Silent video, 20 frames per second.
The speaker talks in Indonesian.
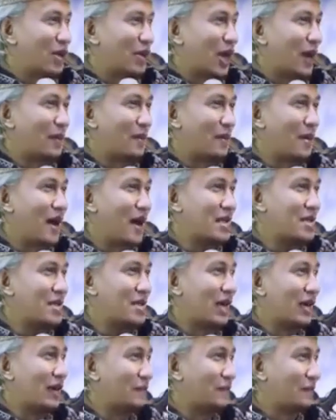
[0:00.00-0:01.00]
Berapa
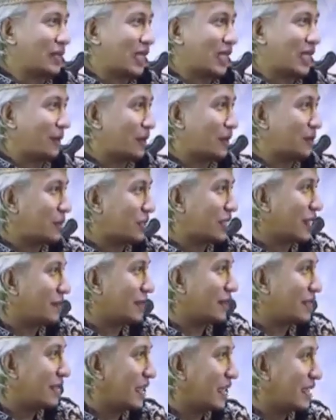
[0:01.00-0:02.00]
banyak
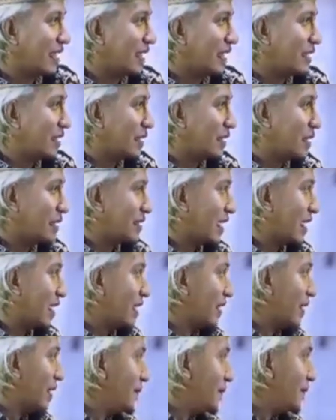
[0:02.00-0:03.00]
pejabat-pejabat yang datang ke
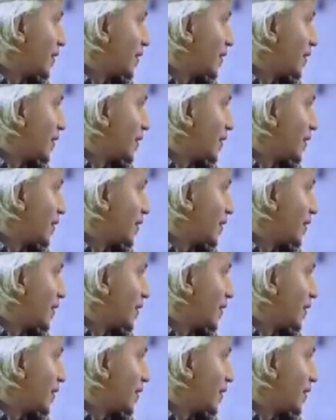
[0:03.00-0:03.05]
saya.